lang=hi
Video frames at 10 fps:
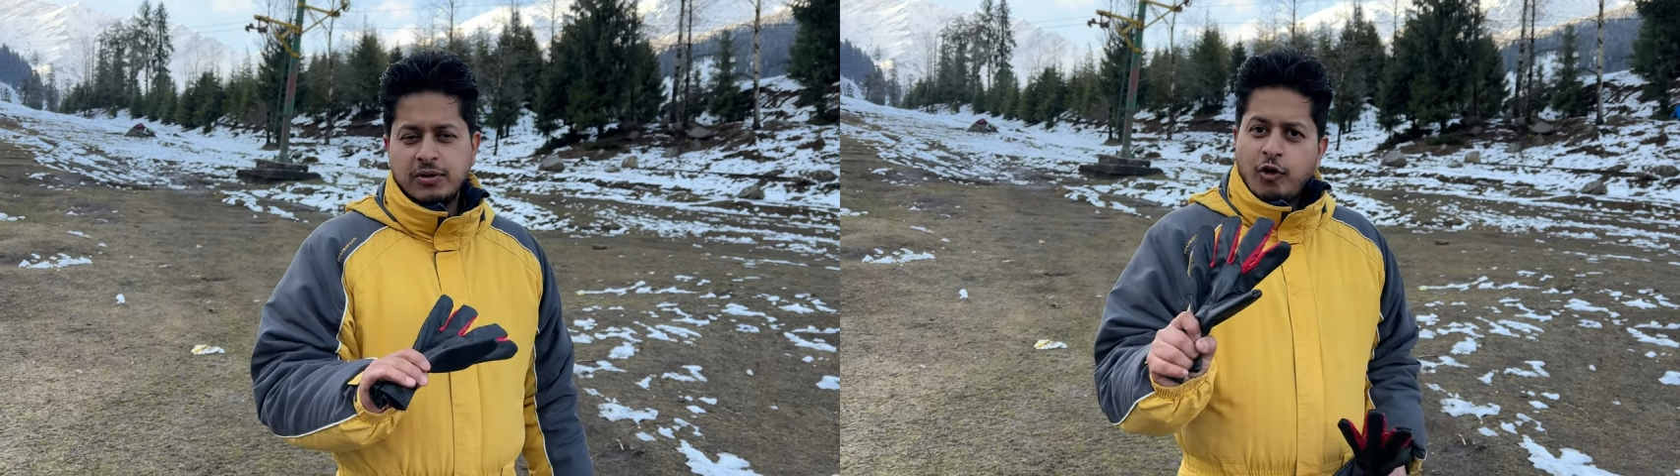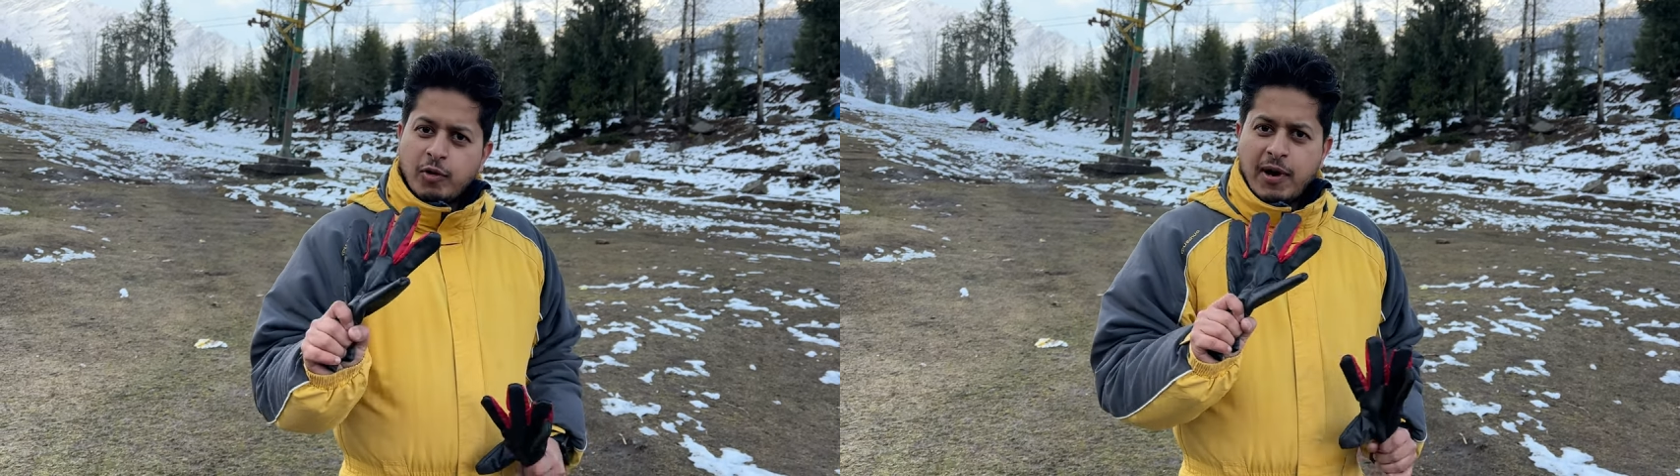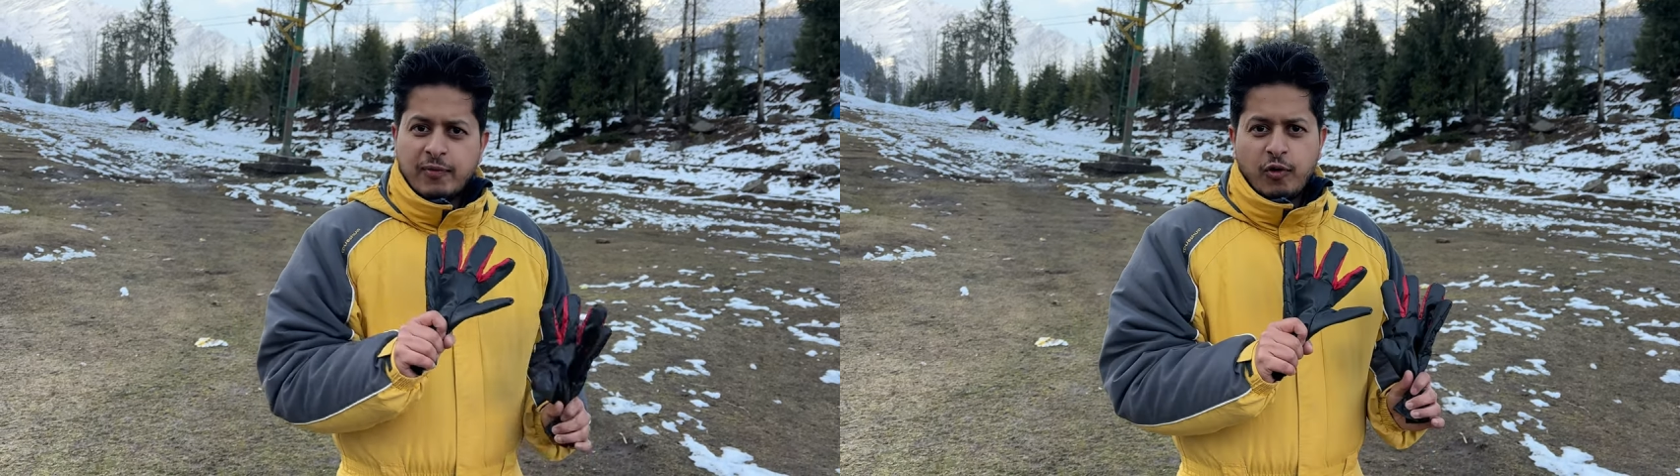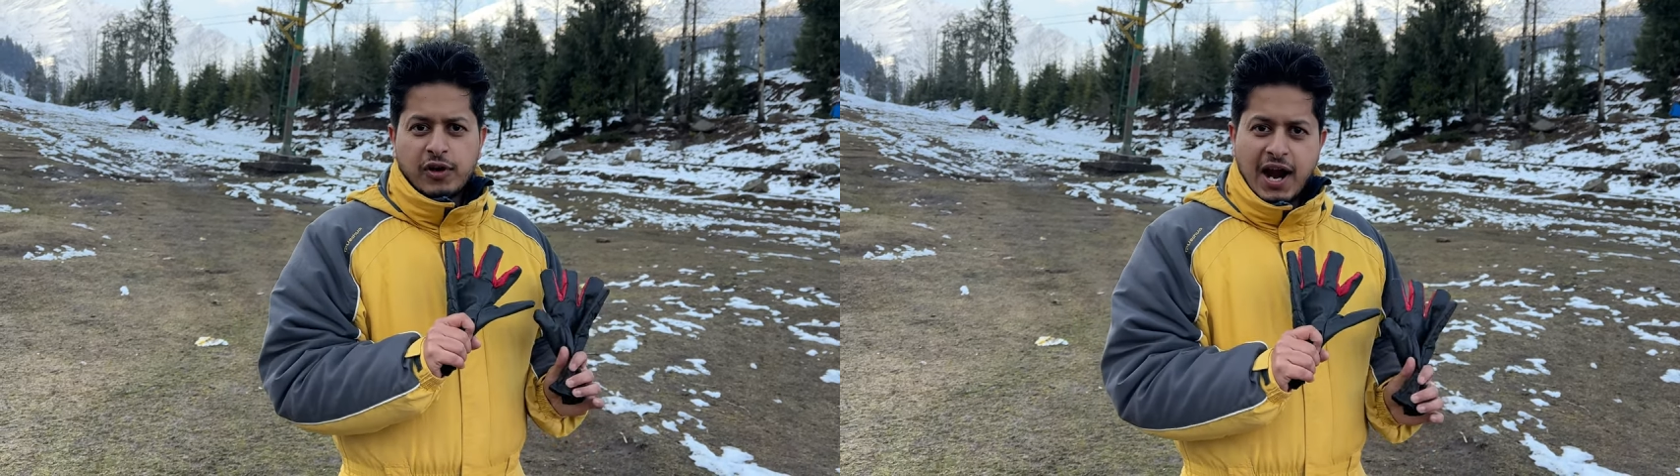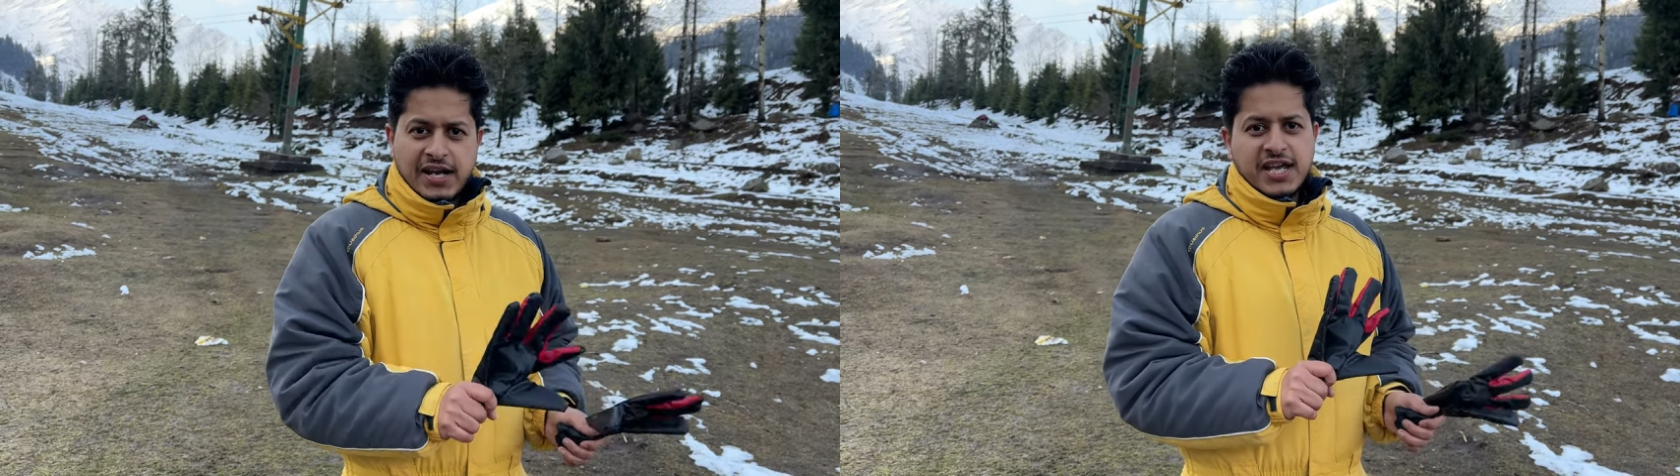फोर बाय फोर
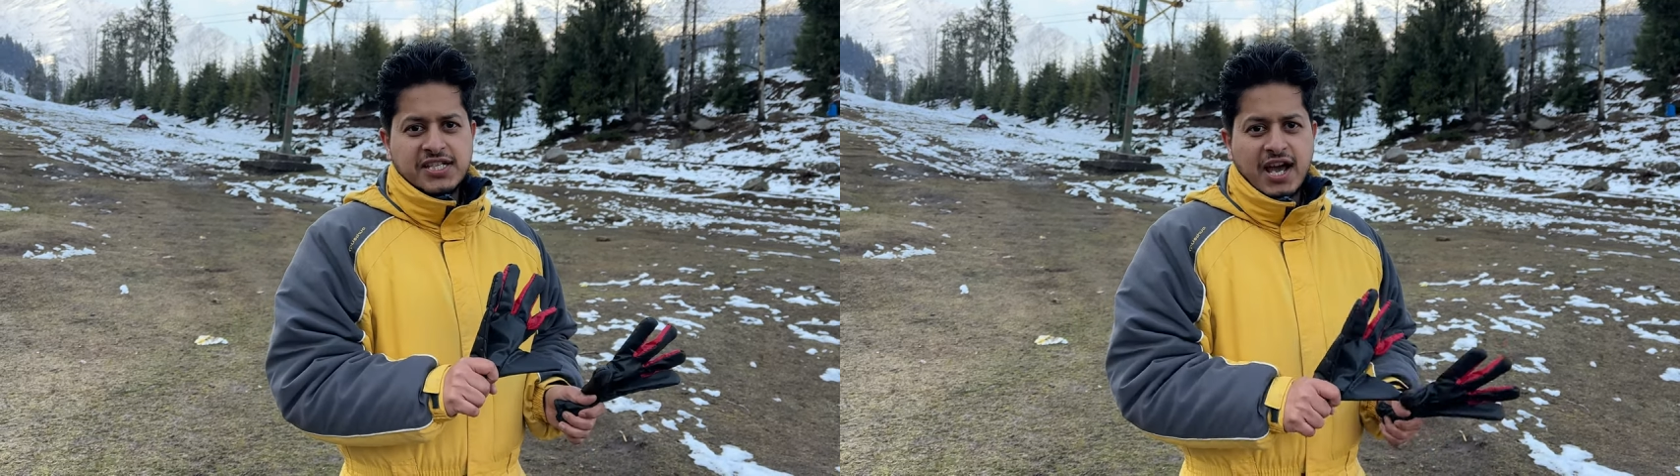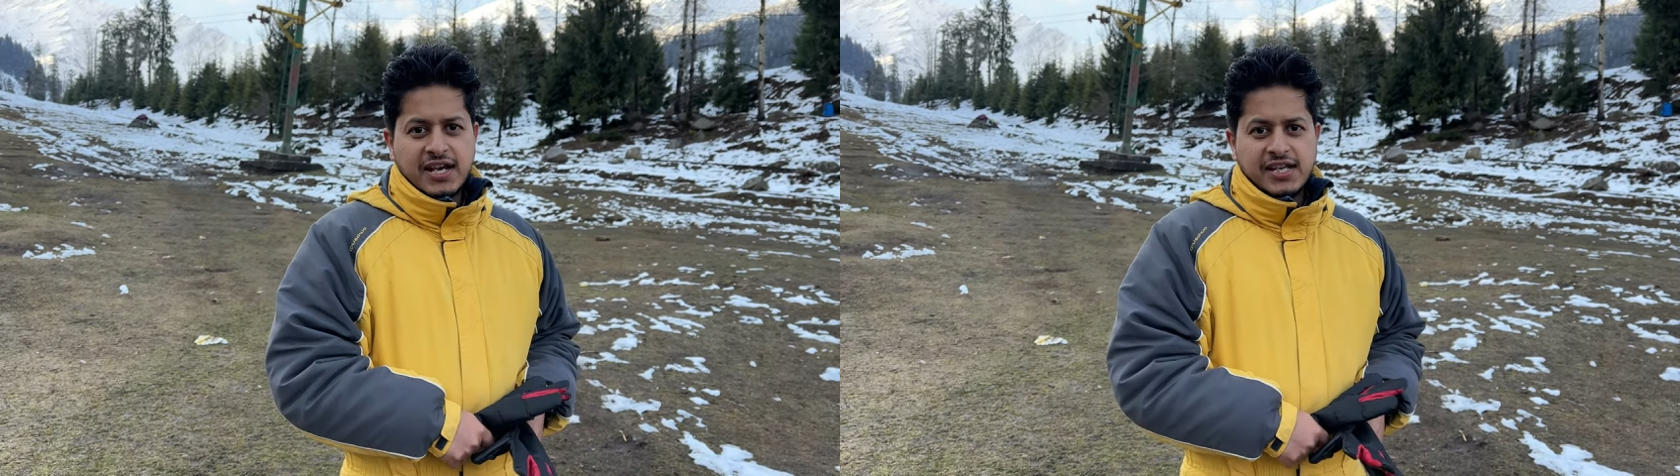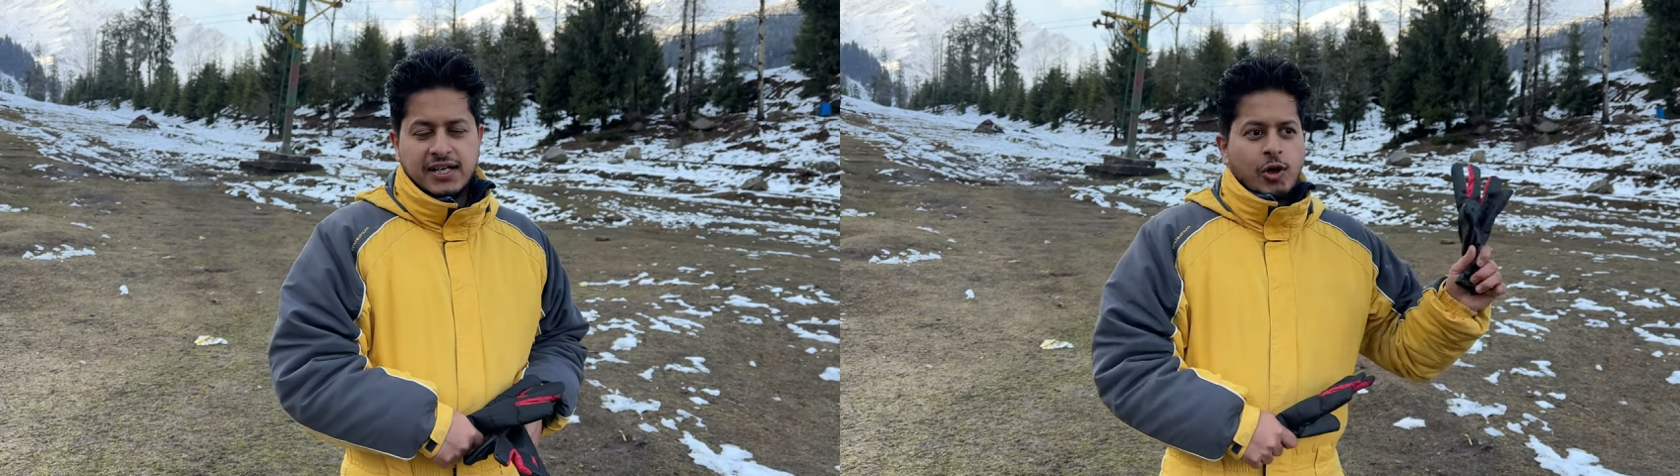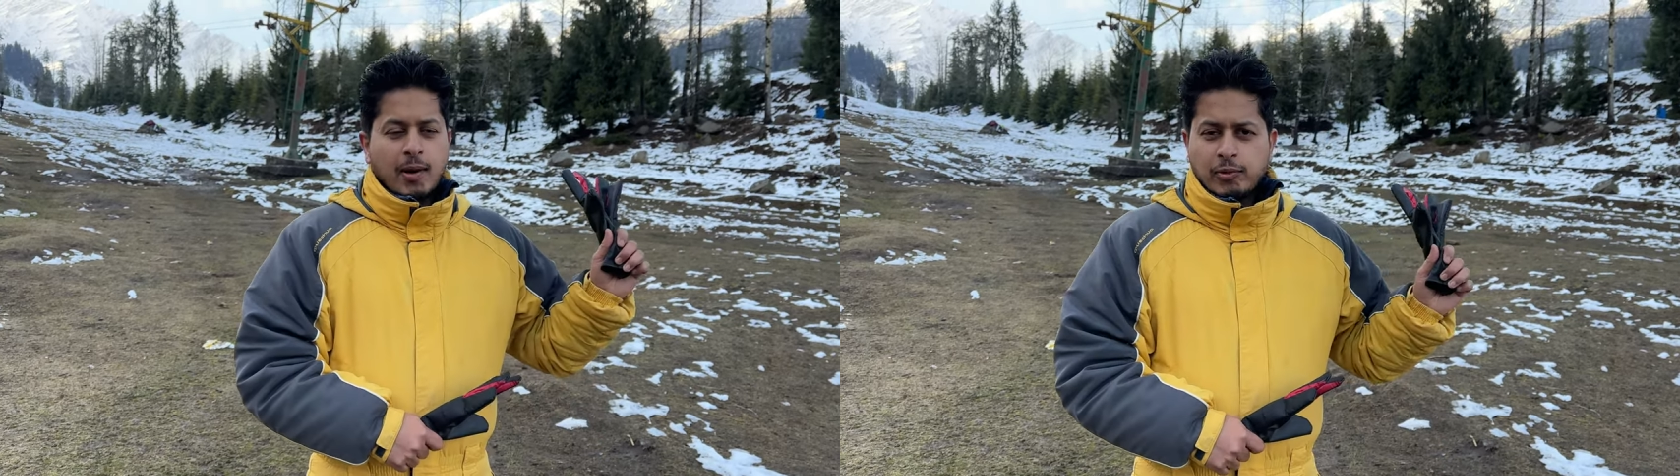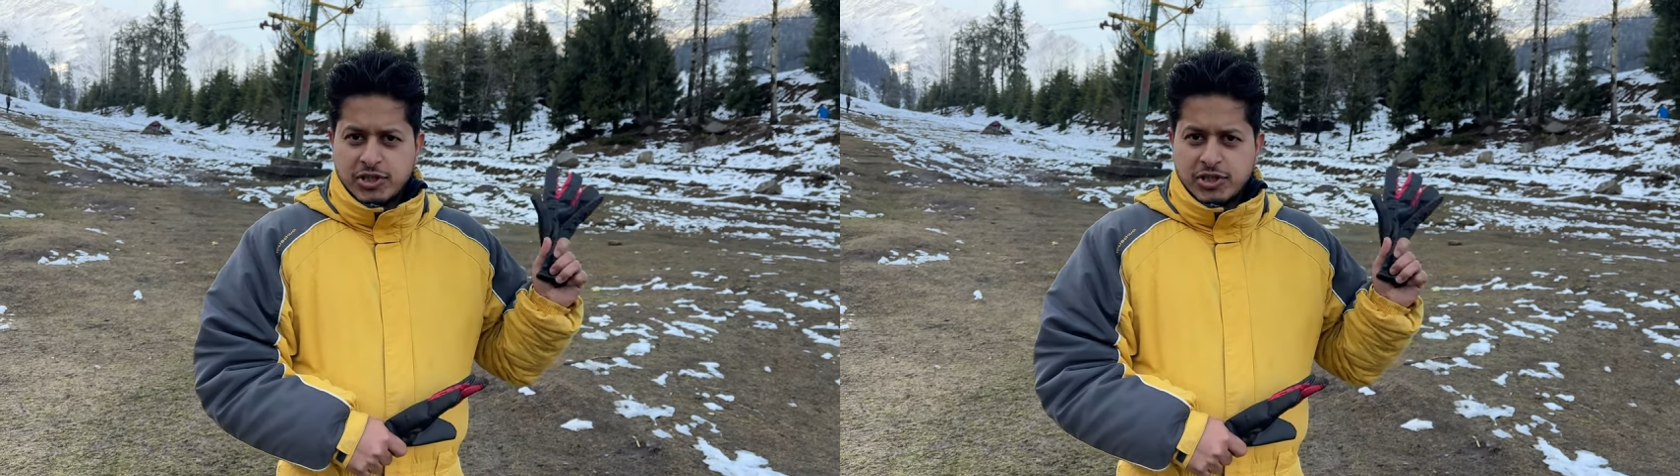गाड़िया ही जा रही हैं तो आपको